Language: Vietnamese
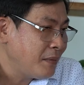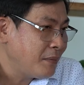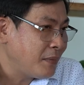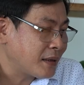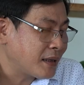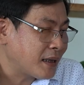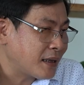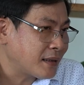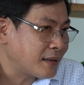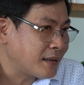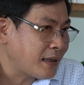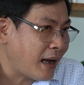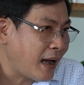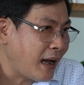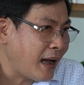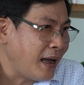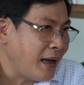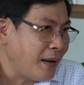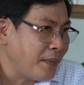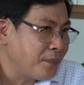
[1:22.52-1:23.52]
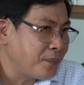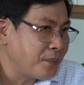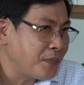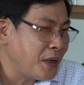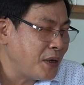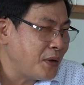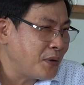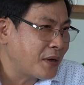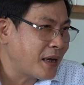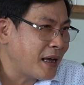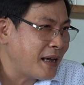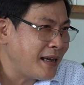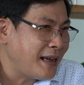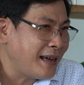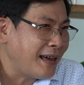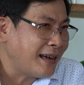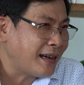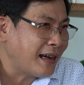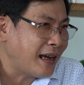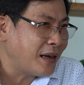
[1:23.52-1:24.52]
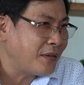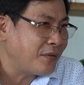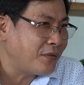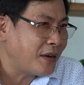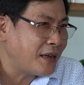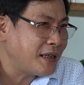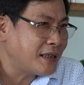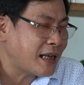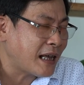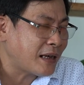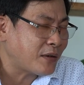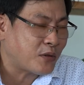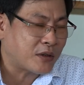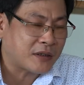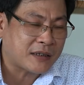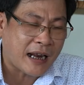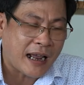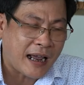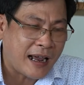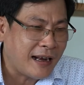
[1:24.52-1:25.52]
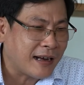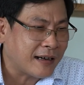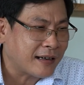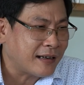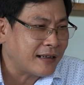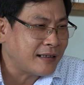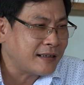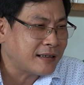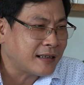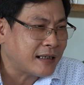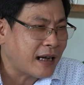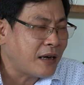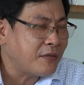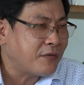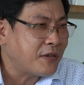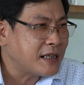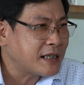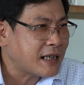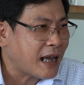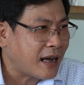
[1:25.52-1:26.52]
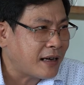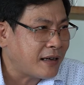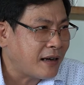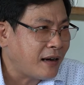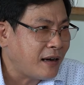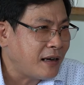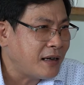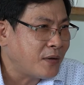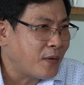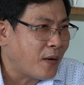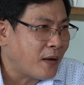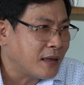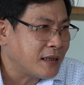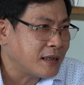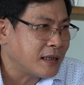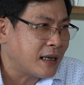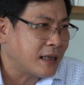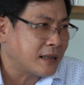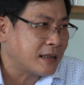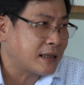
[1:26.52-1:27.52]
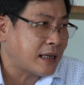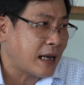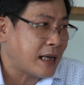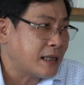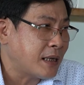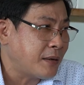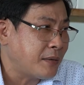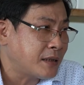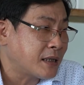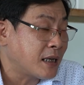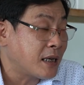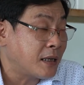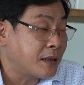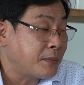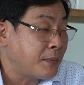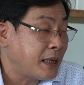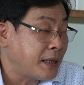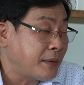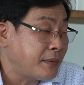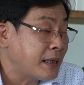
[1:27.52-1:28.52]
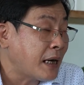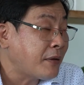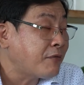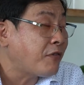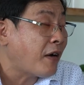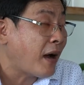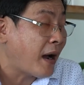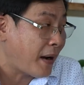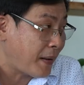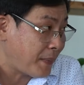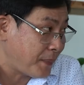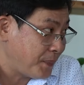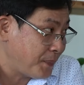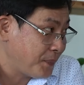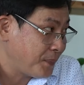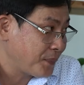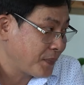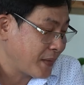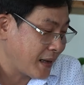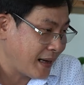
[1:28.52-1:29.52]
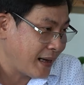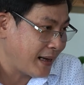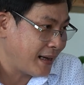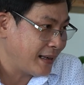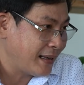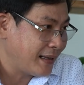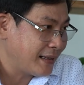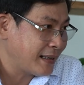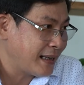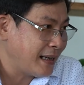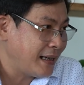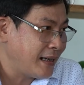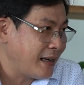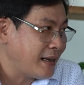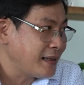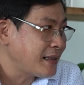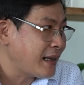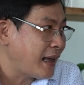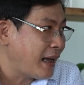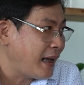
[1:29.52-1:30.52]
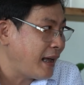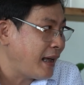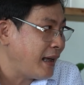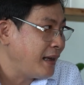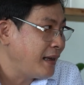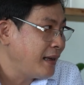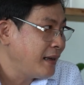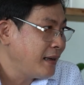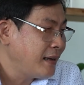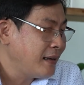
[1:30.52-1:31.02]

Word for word: mà thật ra nhiều khi á, cái hành vi sai của trẻ là nó cái hành vi sai nó liên quan là trẻ sẽ sợ bị trách phạt à, thì nó sẽ